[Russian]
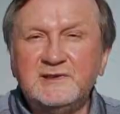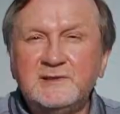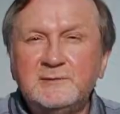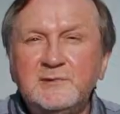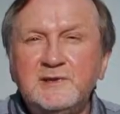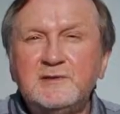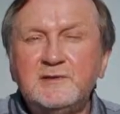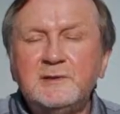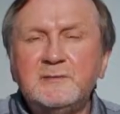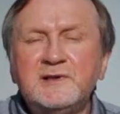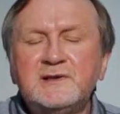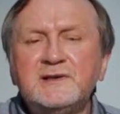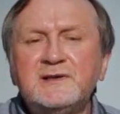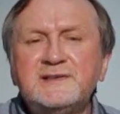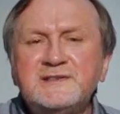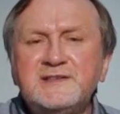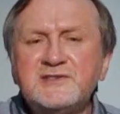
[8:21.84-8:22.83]
Если мы говорим о
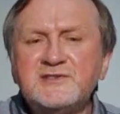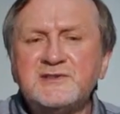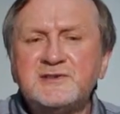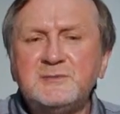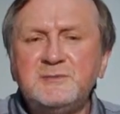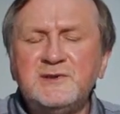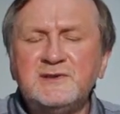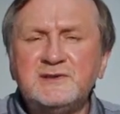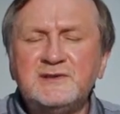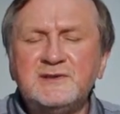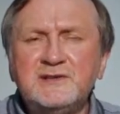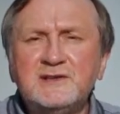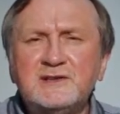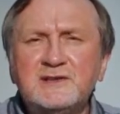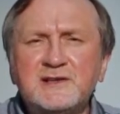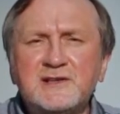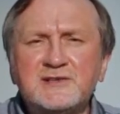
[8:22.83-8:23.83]
классическом
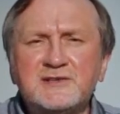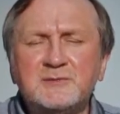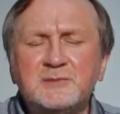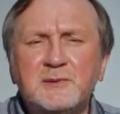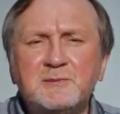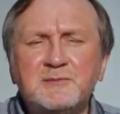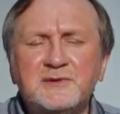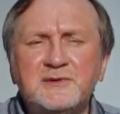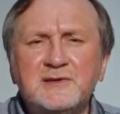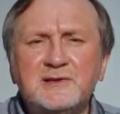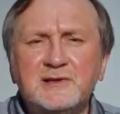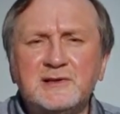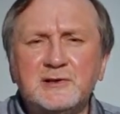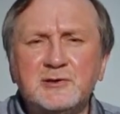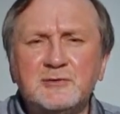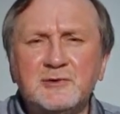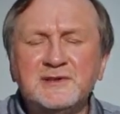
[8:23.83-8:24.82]
методе окрашивания Папа
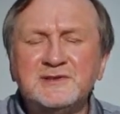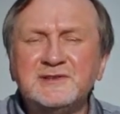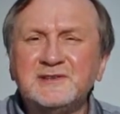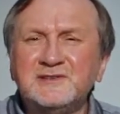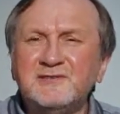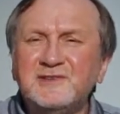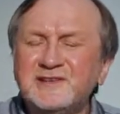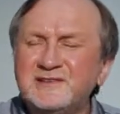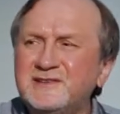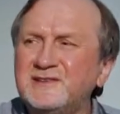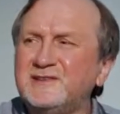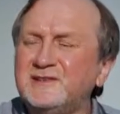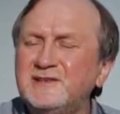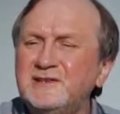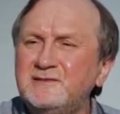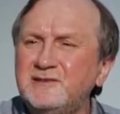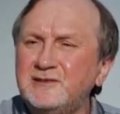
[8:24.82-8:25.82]
Николау, это
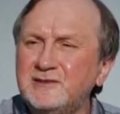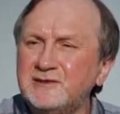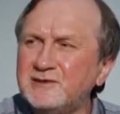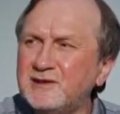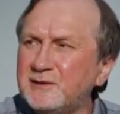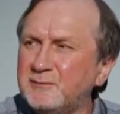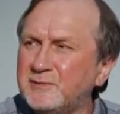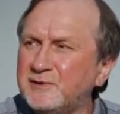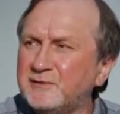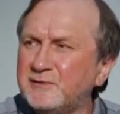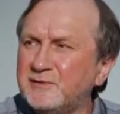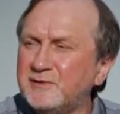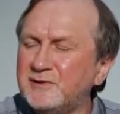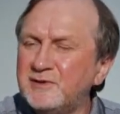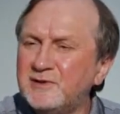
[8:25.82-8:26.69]
29 этапов